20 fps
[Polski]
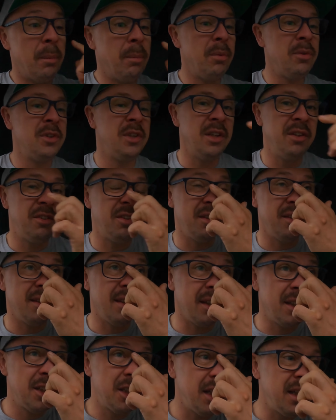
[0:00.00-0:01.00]
bo później się
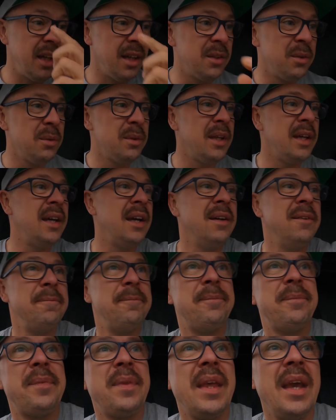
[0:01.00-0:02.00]
zagrzeje tutaj,
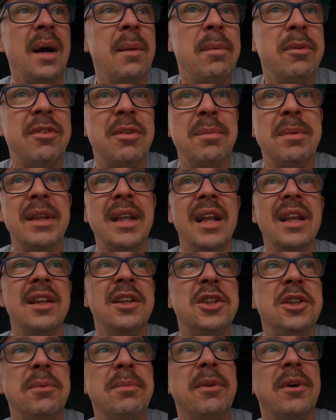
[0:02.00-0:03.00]
a będzie mi
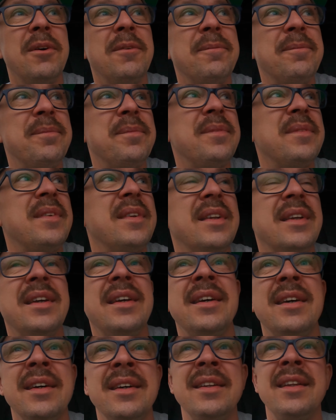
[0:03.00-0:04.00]
dalej zimno
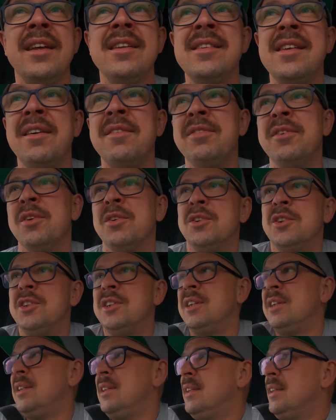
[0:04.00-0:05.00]
e, na
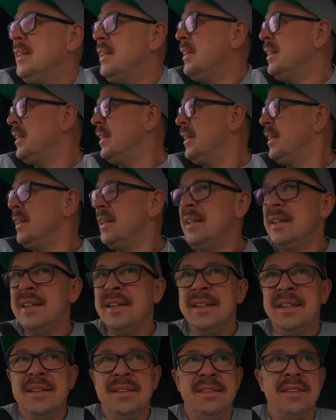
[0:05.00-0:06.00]
zewnątrz.
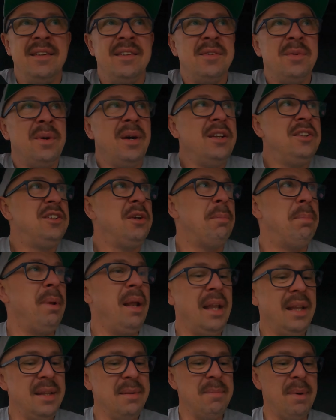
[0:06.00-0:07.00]
Słuchajcie,
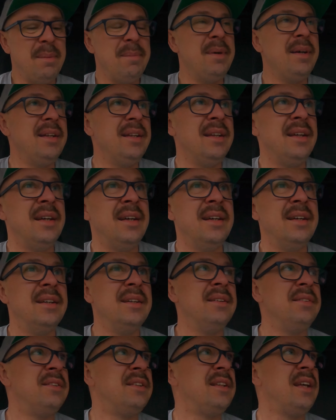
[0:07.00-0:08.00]
plany mamy
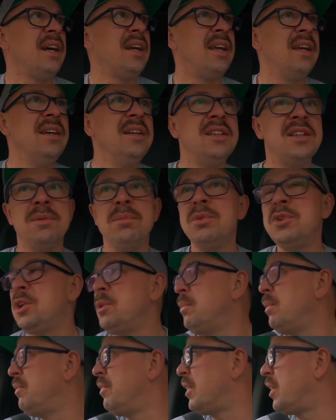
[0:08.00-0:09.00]
takie, że
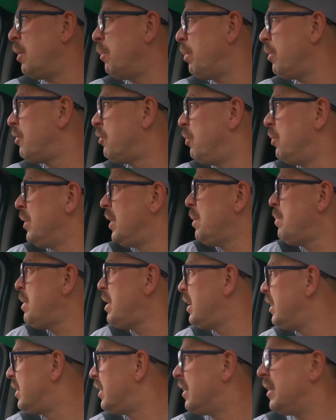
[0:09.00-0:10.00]
musimy wykopać
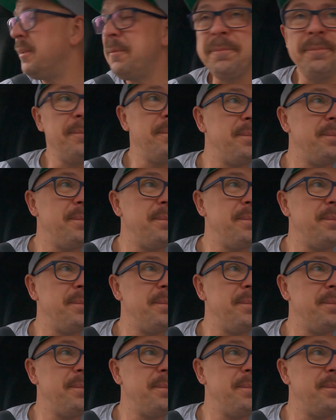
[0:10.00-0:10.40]
fundamenty